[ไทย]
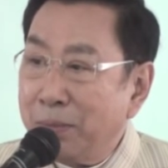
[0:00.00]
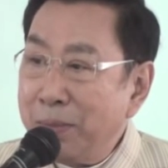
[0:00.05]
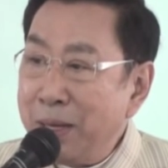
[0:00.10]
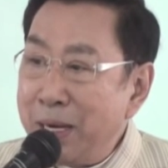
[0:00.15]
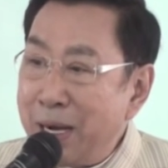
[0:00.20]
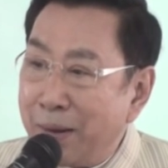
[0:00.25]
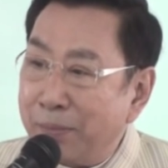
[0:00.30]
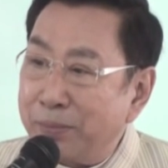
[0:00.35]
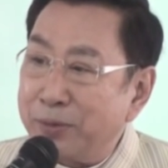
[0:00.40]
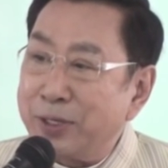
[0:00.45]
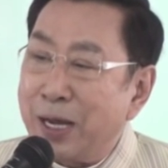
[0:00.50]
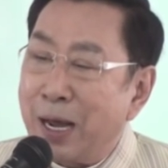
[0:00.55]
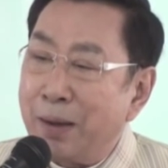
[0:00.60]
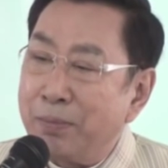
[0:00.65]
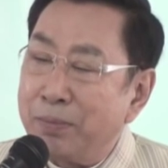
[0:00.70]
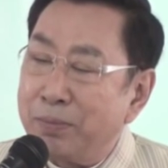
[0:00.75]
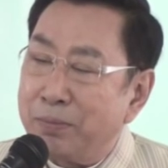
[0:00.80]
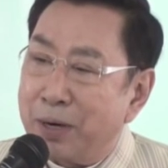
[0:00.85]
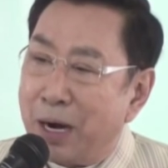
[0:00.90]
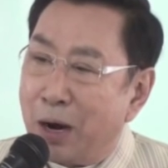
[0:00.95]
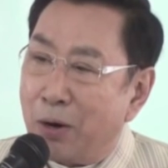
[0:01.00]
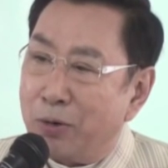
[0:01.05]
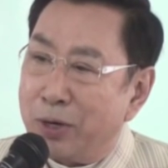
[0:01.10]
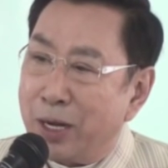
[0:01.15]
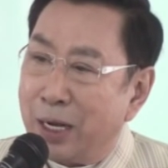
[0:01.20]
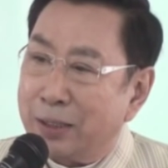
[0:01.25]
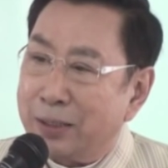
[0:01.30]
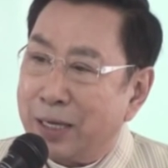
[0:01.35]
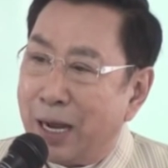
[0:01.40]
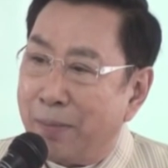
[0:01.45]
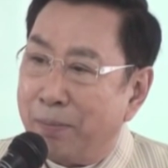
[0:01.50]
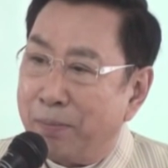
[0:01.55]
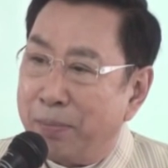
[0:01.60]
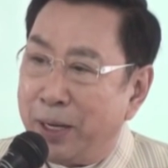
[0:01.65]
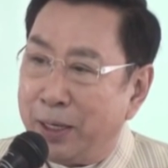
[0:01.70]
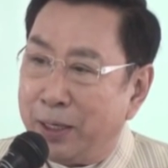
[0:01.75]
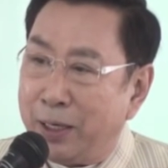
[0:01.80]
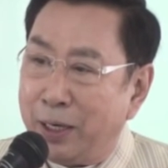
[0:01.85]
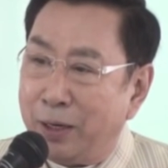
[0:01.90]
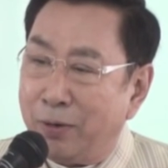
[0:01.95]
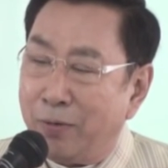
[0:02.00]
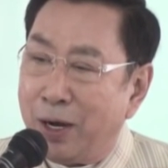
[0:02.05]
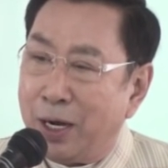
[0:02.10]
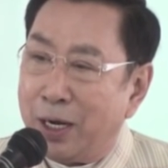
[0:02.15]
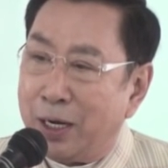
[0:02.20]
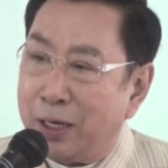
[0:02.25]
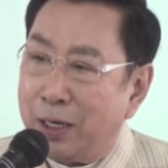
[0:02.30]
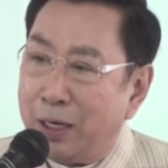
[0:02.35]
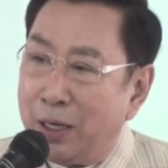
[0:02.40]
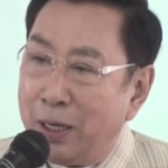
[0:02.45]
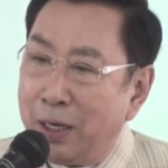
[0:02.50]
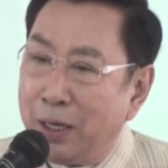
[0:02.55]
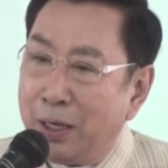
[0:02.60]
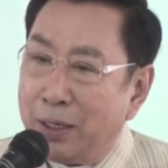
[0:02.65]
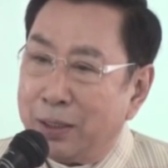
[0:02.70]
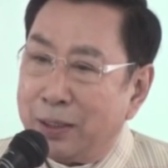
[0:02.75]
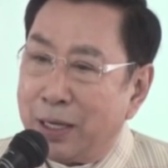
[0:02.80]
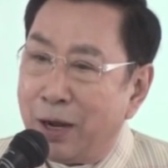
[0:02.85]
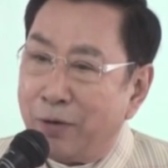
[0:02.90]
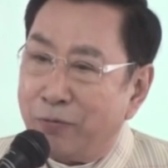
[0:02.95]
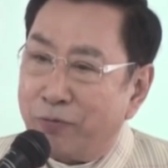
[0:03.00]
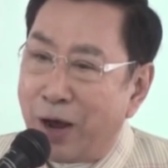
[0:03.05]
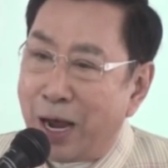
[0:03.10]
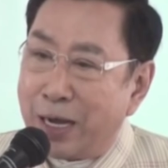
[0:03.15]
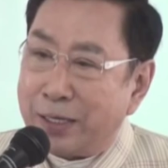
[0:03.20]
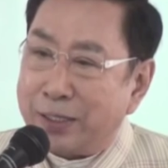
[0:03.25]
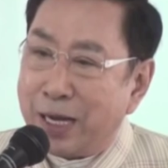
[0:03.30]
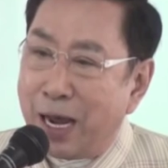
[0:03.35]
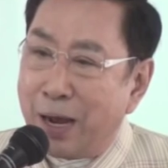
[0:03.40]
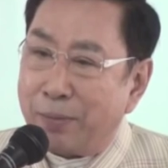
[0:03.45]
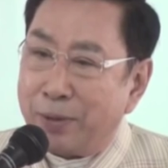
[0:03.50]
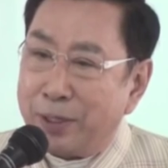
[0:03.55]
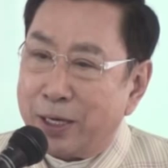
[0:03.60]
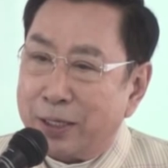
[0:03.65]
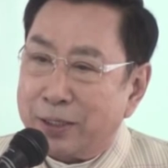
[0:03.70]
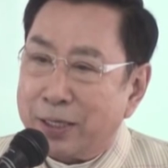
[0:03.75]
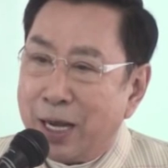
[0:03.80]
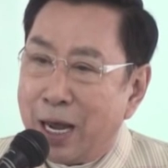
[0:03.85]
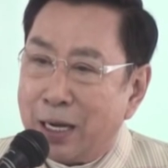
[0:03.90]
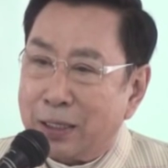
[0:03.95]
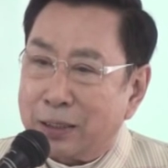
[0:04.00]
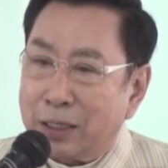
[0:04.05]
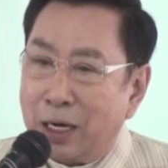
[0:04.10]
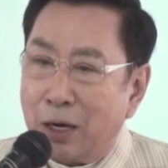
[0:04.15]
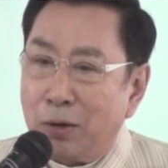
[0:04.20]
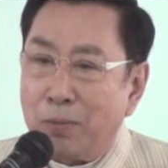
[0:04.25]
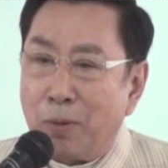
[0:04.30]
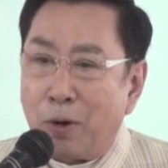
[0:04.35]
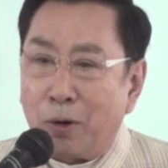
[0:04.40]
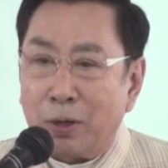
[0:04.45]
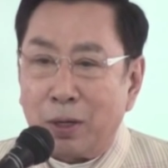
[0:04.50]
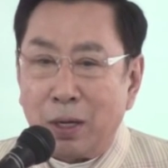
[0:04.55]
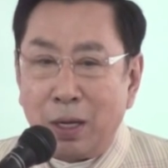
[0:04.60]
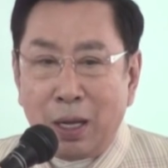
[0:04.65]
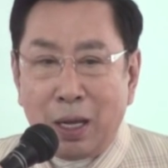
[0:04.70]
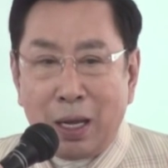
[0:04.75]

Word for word: มิหนำซ้ำเรายังทำผิดอีกว่าทางฝ่ายสหประชาชาติเขาบอก